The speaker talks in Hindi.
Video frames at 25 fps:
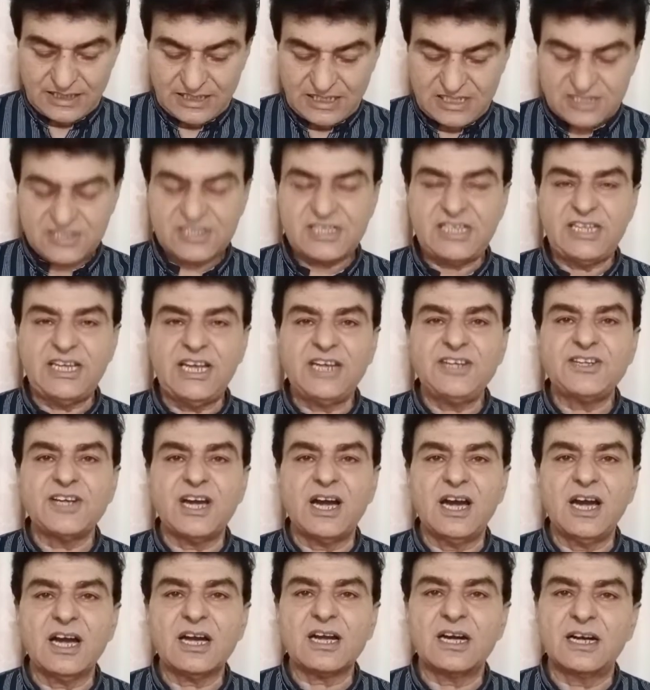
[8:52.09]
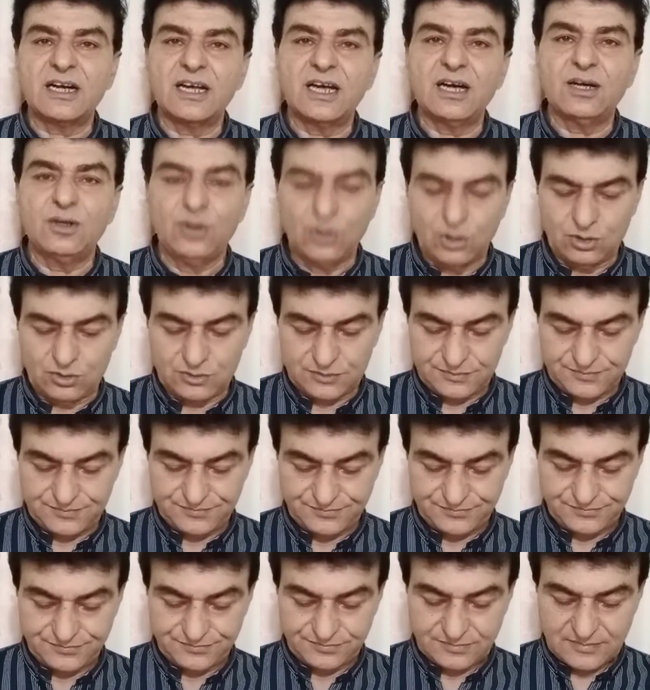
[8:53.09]
इसलिए यहाँ खड़ा हूँ
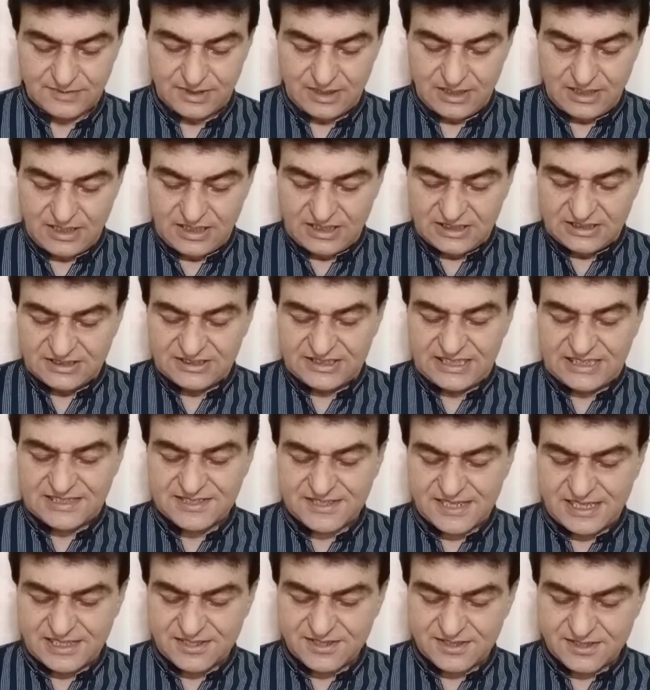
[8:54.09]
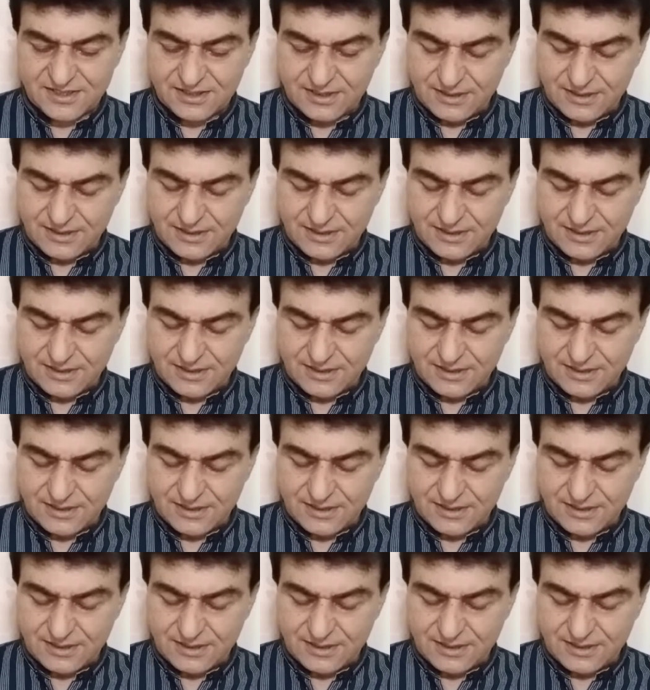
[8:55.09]
जस्टिस